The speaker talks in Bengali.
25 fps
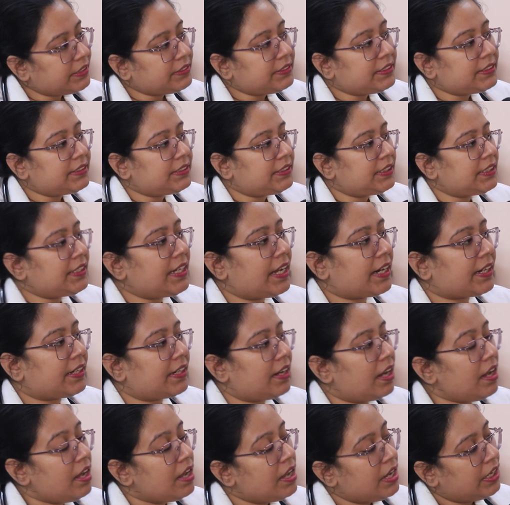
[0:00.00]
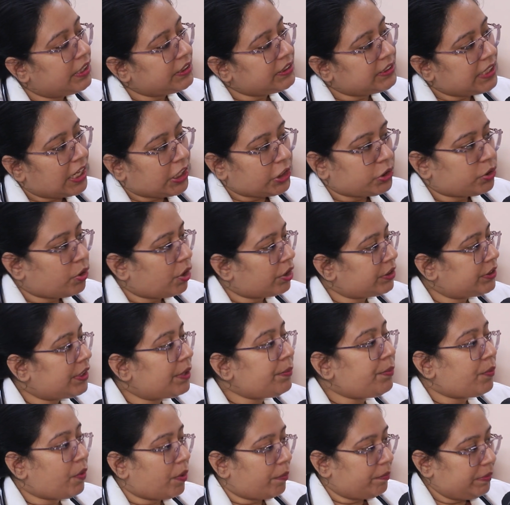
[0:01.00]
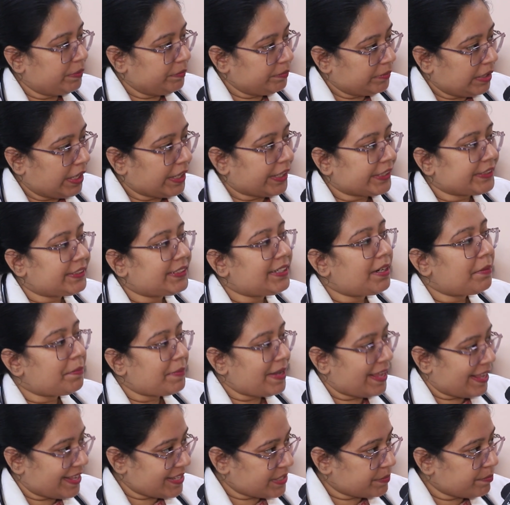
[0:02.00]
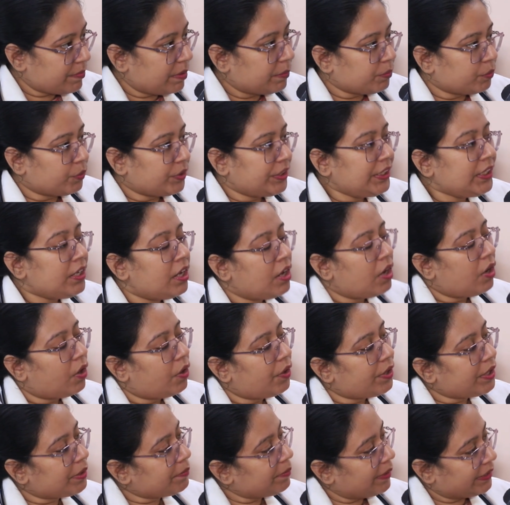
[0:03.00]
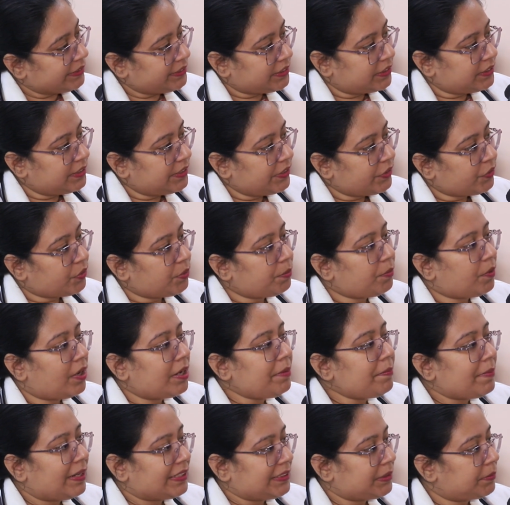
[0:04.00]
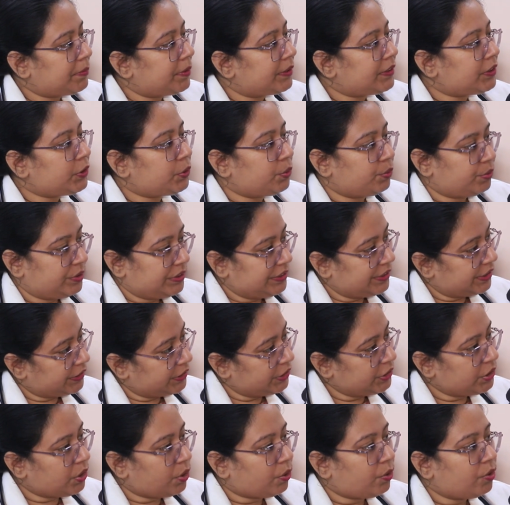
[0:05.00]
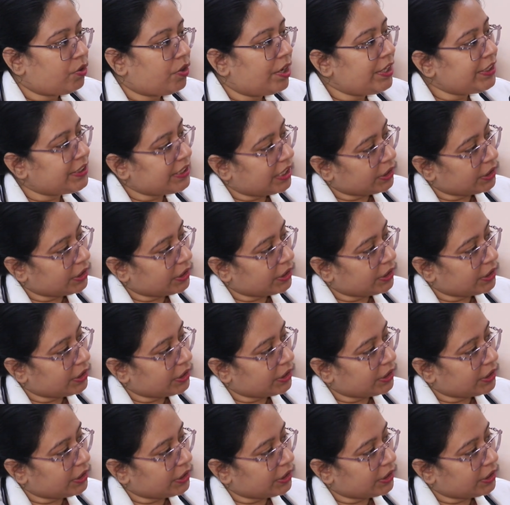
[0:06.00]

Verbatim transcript: এক্সিস্টিং একটা শ্বাসকষ্টের প্রবলেম থাকে যেটা আমরা অ্যাজমা বলি অনেক বাচ্চাদের এরকম হয় মাঝে মাঝে সর্দি কাশি যখন হয়